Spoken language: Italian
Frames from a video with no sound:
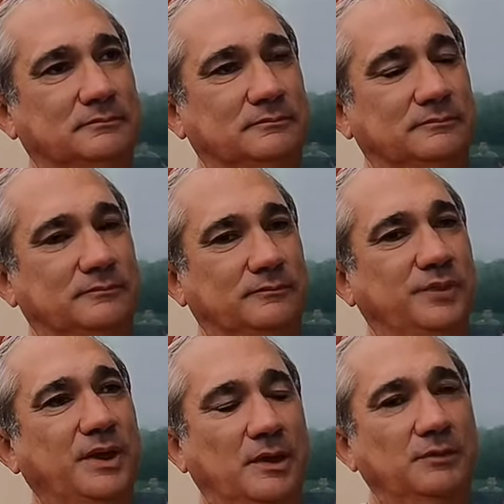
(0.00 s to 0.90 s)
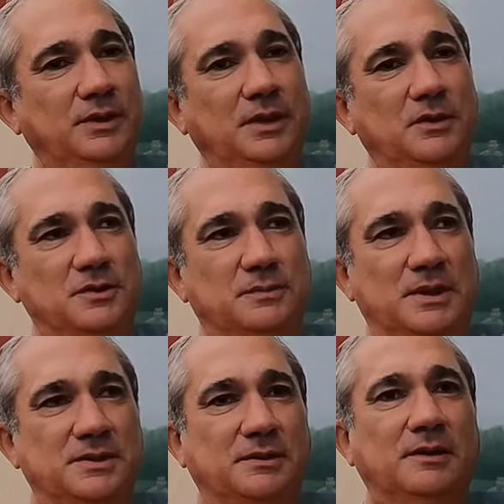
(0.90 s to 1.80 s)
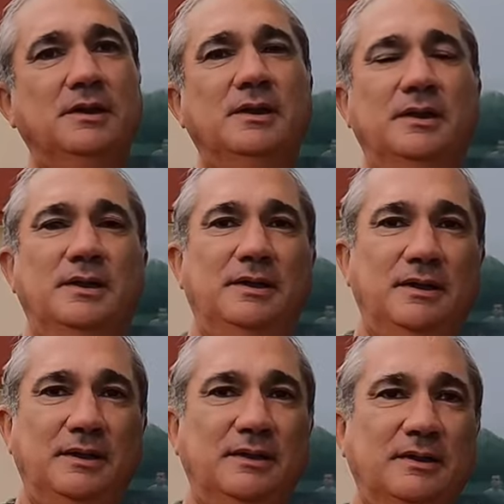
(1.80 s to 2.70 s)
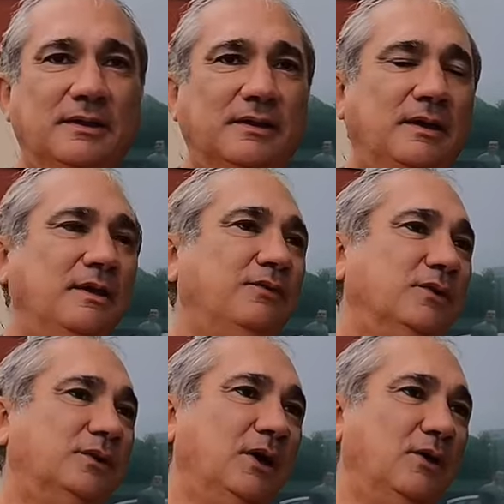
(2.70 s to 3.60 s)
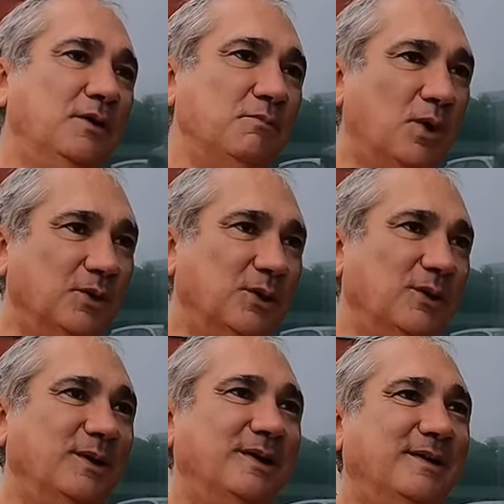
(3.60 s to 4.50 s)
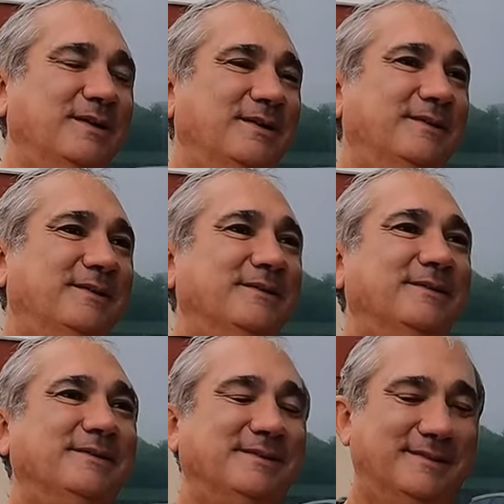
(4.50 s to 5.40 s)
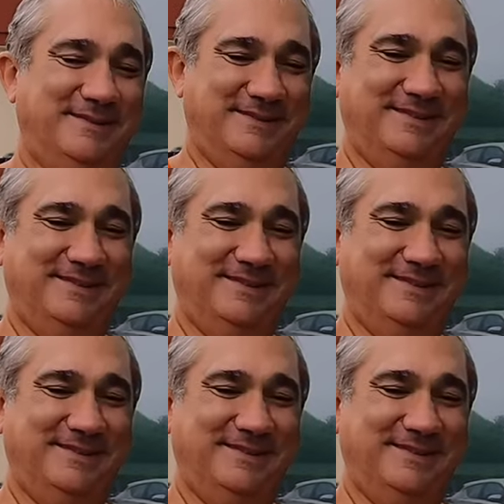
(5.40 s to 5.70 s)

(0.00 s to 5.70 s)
a percorrere. Perché un... è un'idea dello spazio. Sì. Infatti e, mi e sono reso conto che il mondo, moto, il mondo è piccolo, eh, mi sono reso conto